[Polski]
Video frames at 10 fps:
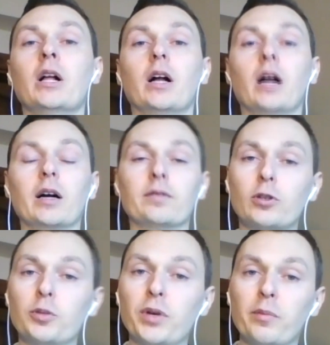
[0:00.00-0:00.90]
E, w
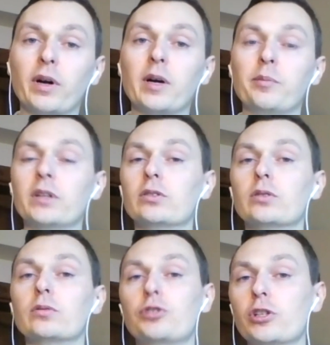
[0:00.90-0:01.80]
grupie B
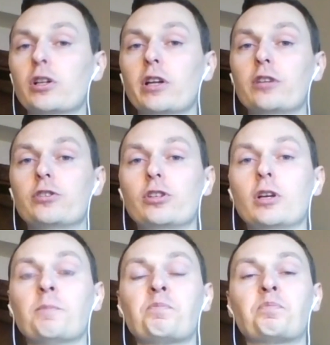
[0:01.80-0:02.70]
będą ci
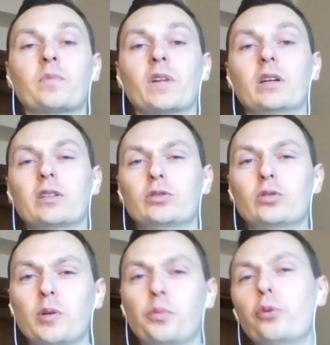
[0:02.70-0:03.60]
klienci, e,
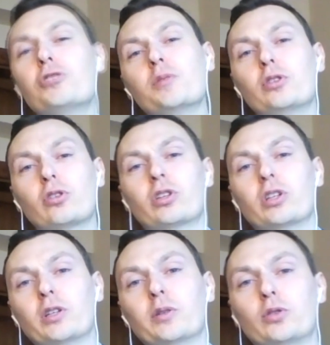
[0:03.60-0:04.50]
którym pójdzie mi
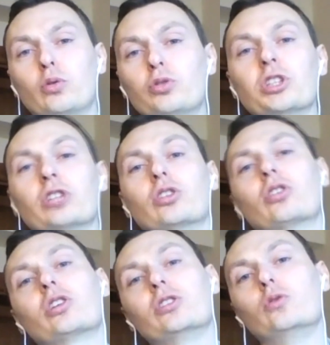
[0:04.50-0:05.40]
trochę trudniej,
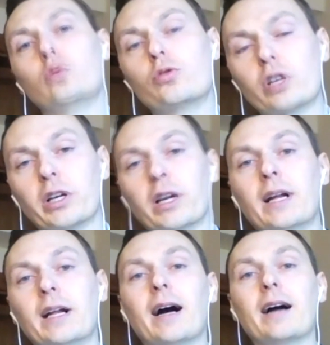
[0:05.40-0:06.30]
trochę dłużej,
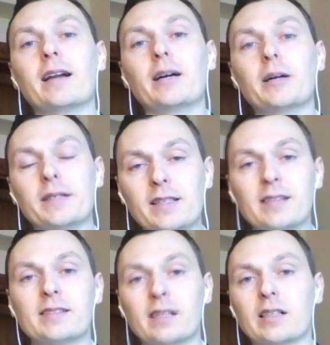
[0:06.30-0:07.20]
ale
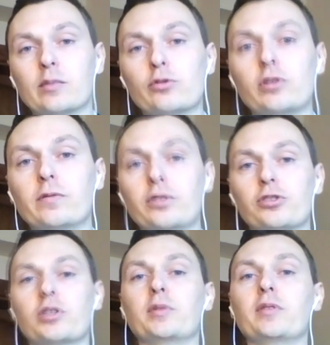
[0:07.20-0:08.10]
jest taka możliwość,
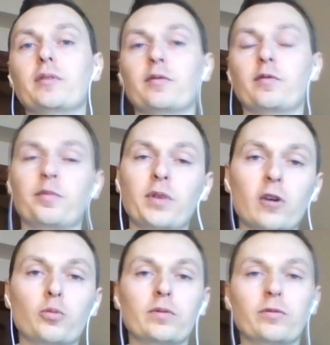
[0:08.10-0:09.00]
żeby w miarę
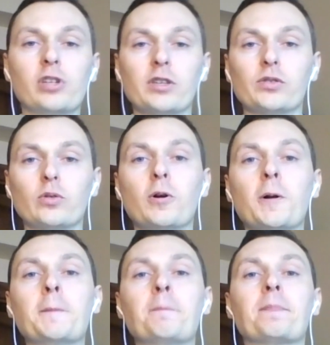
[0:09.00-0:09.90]
upływu czasu
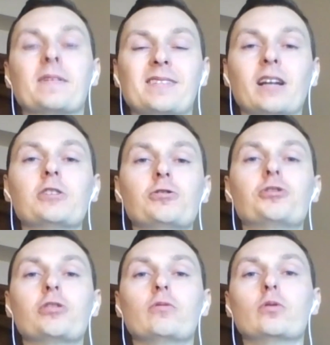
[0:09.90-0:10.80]
znaleźli
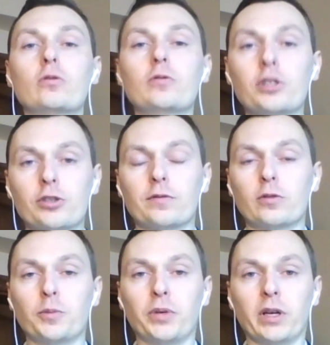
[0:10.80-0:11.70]
się również w
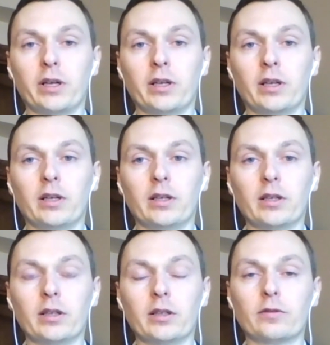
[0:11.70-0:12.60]
grupie,
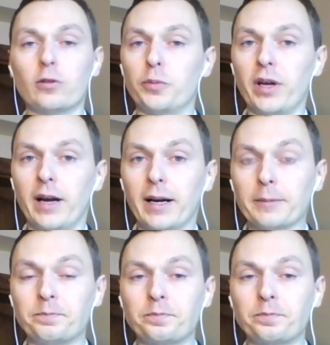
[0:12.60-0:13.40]
e, w grupie A.